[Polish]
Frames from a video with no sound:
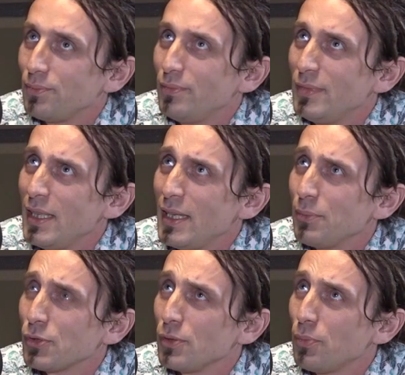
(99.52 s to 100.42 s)
Nie
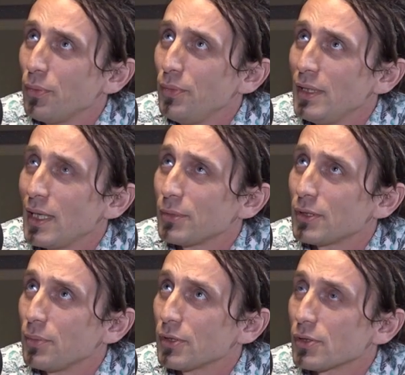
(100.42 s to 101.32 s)
przypominam
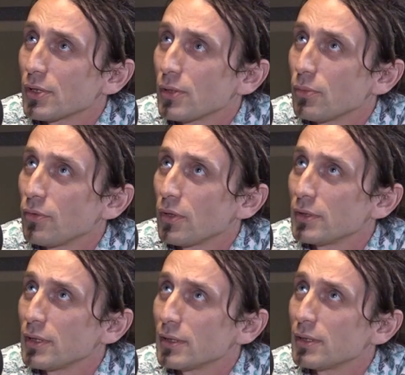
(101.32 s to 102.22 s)
sobie, szczerze
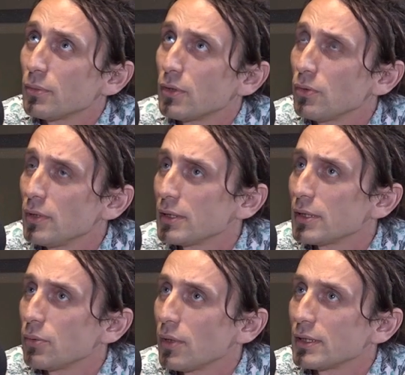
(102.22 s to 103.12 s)
mówiąc, są trudne
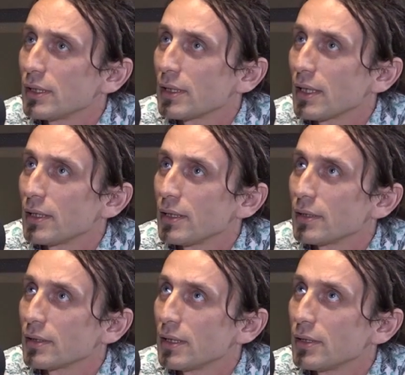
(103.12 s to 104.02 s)
sytuacje takie,
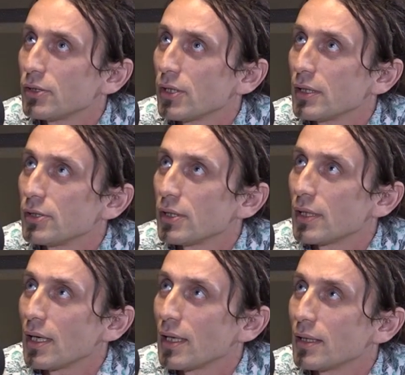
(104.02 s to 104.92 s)
kiedy się jedzie
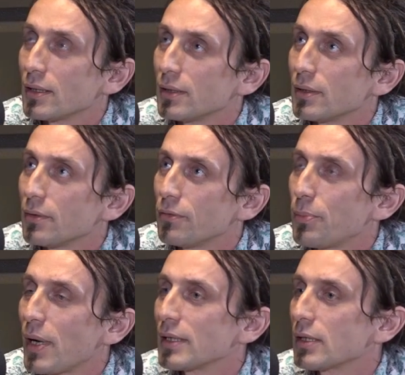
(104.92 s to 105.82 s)
na e,
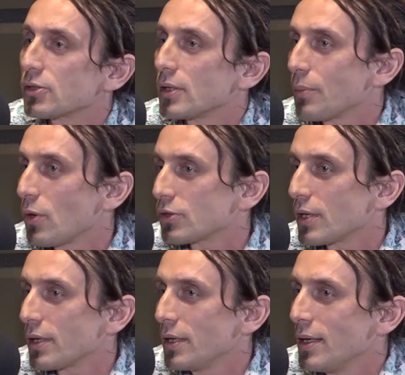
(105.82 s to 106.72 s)
wypadek czy na
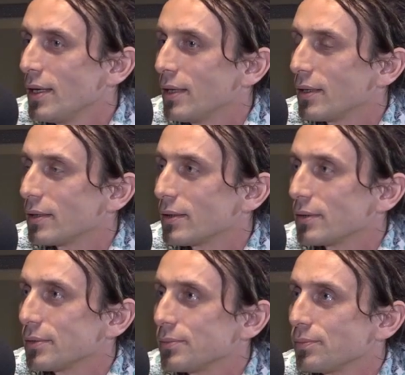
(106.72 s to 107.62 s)
pożar. E,
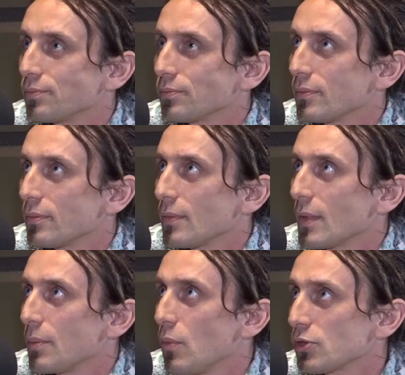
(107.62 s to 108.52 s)

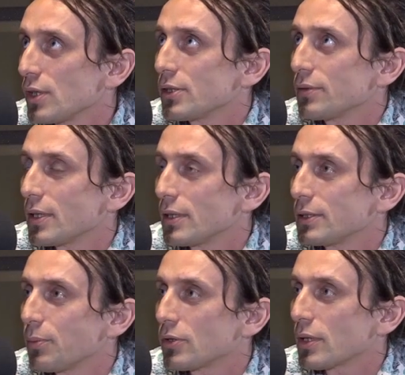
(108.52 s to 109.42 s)
można się wtedy
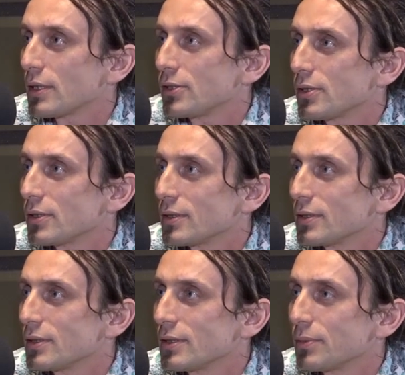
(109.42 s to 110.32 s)
spotkać e,
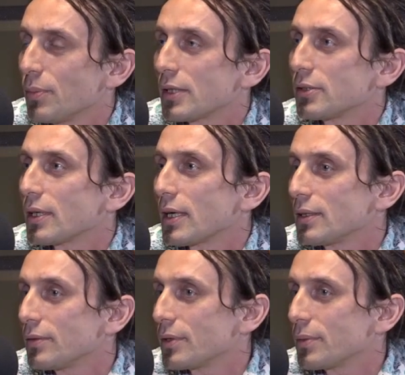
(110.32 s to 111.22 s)
z bardzo
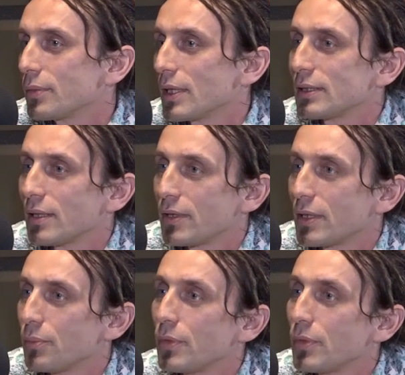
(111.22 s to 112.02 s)
negatywnym nastawieniem.